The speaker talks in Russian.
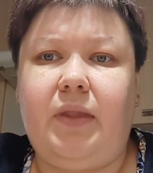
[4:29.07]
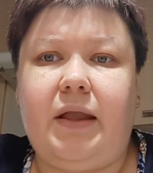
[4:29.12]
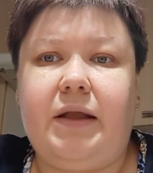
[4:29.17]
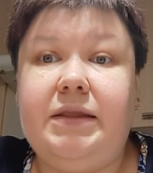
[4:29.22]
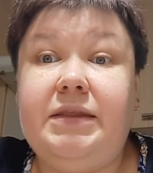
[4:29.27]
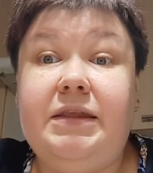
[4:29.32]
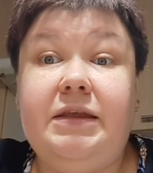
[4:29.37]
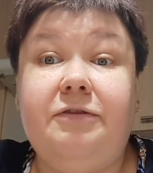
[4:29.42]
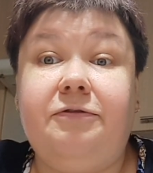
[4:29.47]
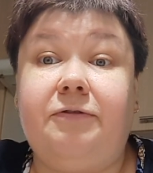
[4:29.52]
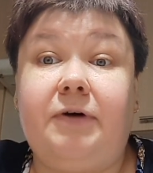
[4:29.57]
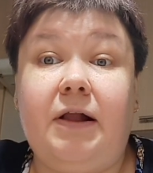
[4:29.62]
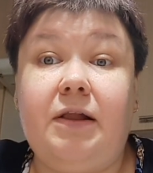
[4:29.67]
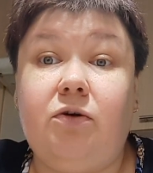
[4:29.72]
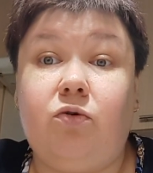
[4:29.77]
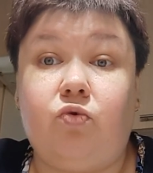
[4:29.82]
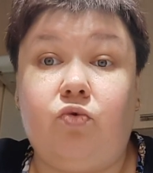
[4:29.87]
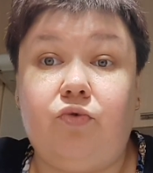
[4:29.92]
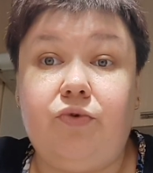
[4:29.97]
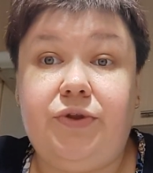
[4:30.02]
ни
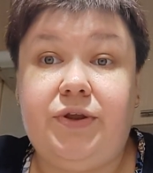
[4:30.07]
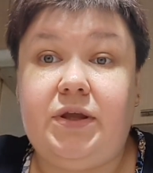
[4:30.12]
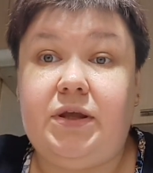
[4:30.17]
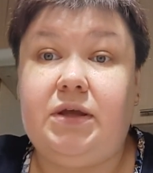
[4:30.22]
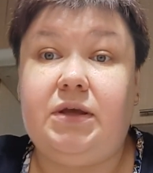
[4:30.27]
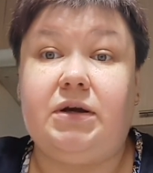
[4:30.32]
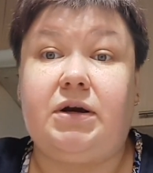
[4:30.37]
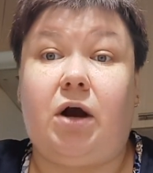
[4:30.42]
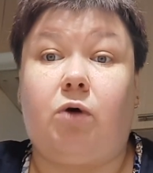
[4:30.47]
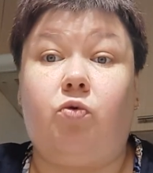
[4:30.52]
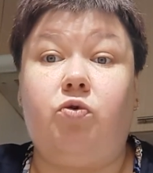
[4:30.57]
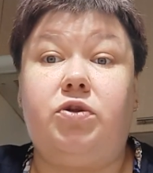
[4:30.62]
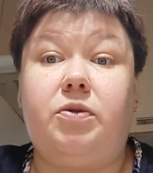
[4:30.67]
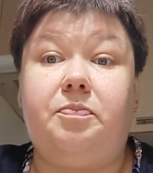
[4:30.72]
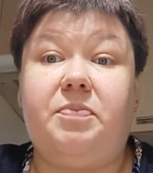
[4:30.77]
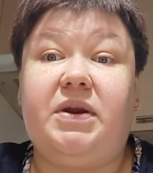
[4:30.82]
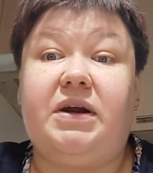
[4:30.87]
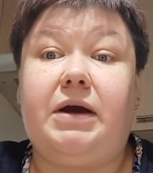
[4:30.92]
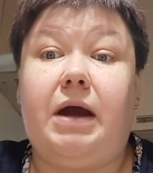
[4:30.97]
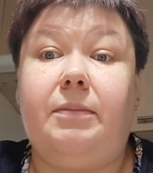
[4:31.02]
фольгу, ни какую-то
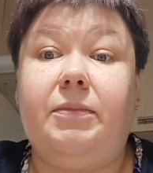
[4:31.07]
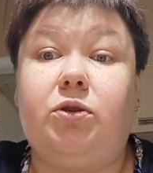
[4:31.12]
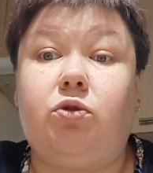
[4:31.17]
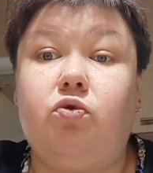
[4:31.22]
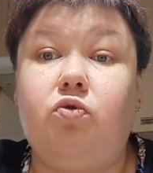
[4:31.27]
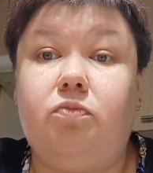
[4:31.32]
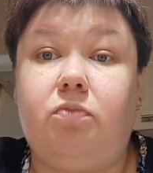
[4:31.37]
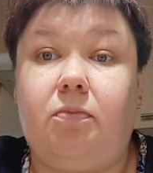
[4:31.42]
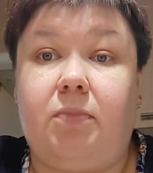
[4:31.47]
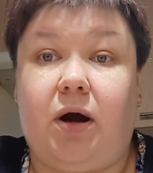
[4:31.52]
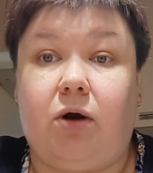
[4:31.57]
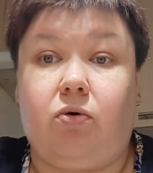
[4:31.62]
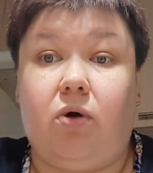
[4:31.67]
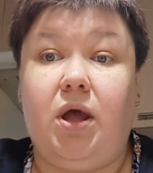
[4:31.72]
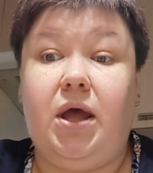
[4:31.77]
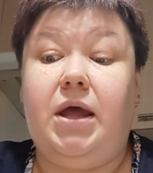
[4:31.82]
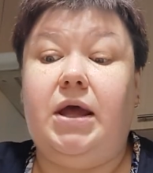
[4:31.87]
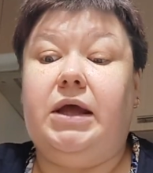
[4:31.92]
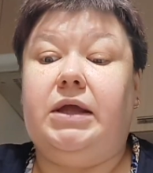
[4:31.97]
пергаментную бумагу.